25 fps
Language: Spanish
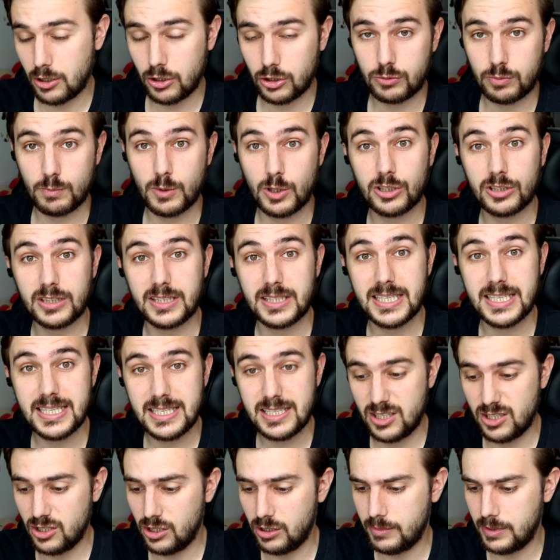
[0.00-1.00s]
los
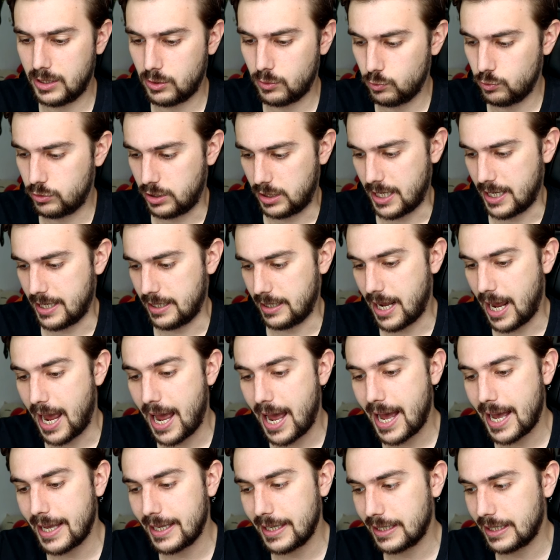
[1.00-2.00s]
Mortis no me gustan
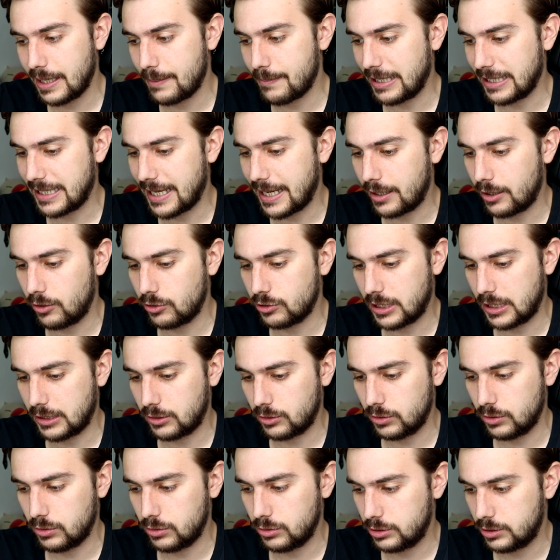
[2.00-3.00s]
Hay que matarlos a
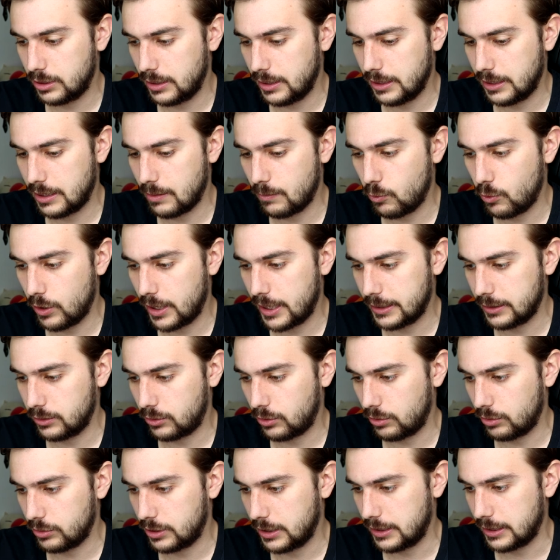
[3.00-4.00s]
todos y que mueran
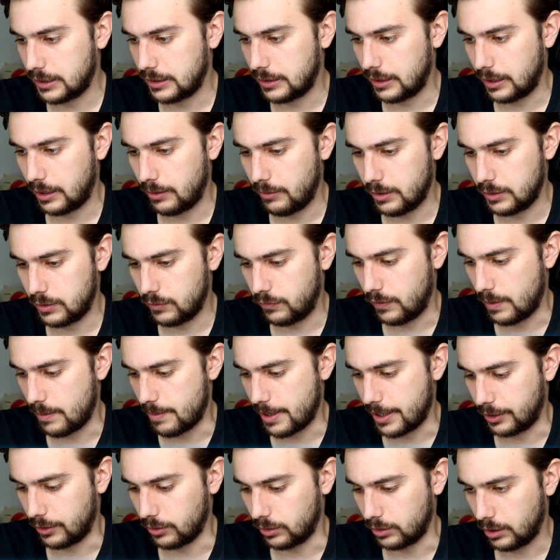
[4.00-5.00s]
todos Entre terribles
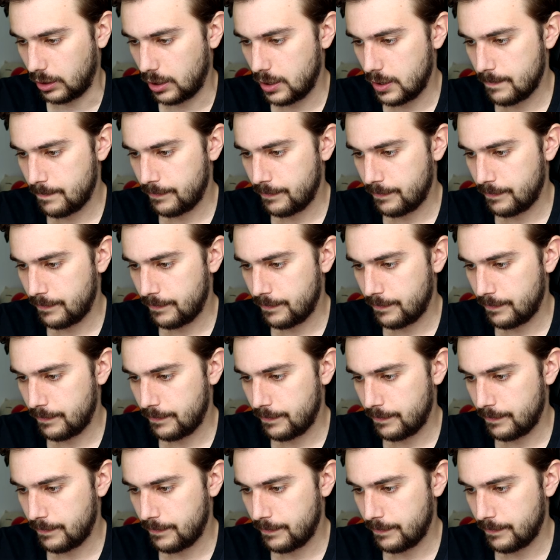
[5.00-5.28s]
sufrimientos